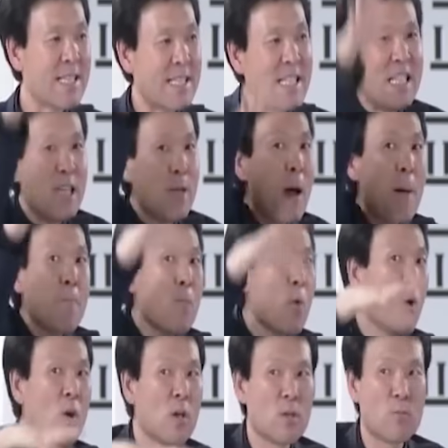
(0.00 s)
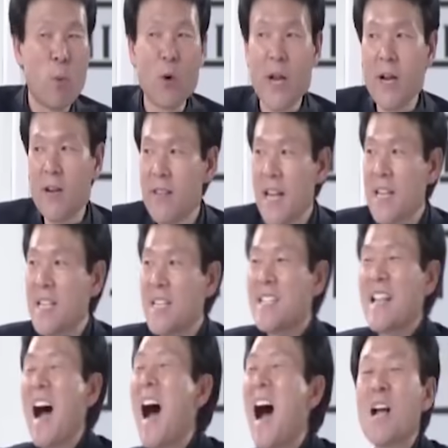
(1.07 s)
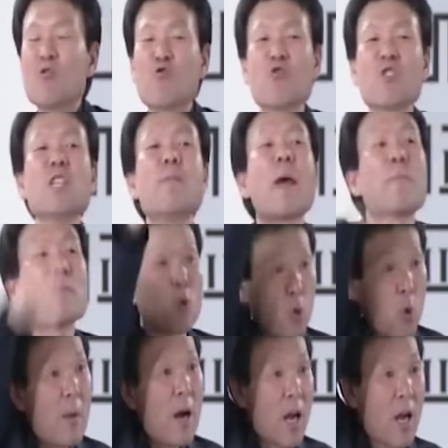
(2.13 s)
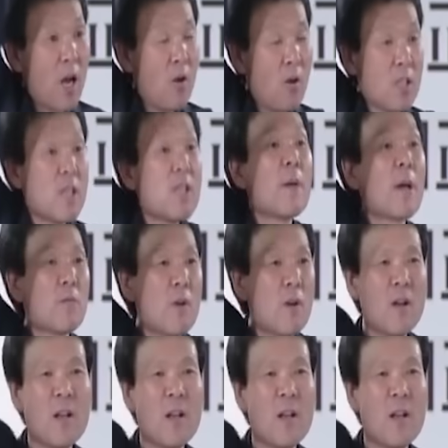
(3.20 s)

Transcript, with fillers: 2만 명을 보내는데 다 죽고 200명 도망가요. 200명.